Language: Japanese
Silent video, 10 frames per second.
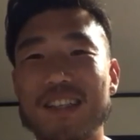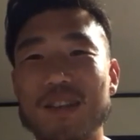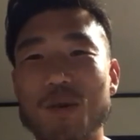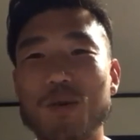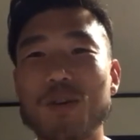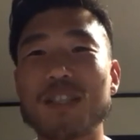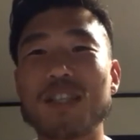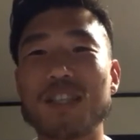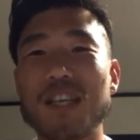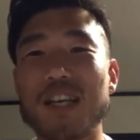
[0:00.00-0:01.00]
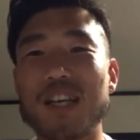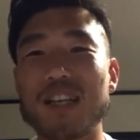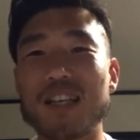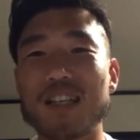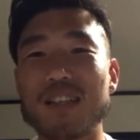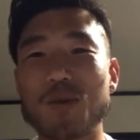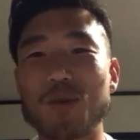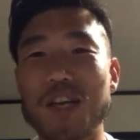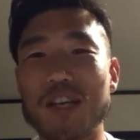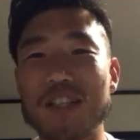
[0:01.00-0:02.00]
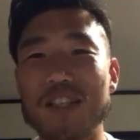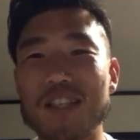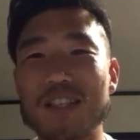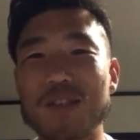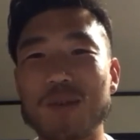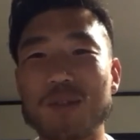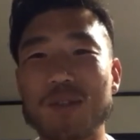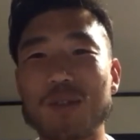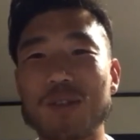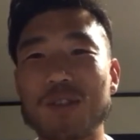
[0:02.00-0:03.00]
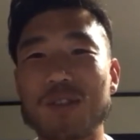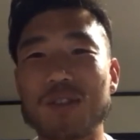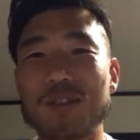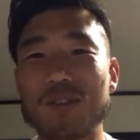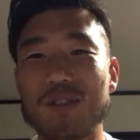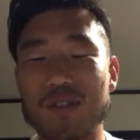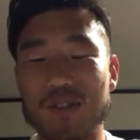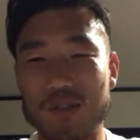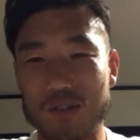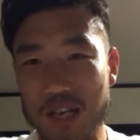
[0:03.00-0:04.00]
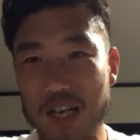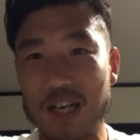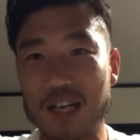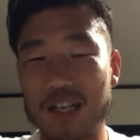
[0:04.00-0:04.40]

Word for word: 遅らせて、どうにか2-1を作るか、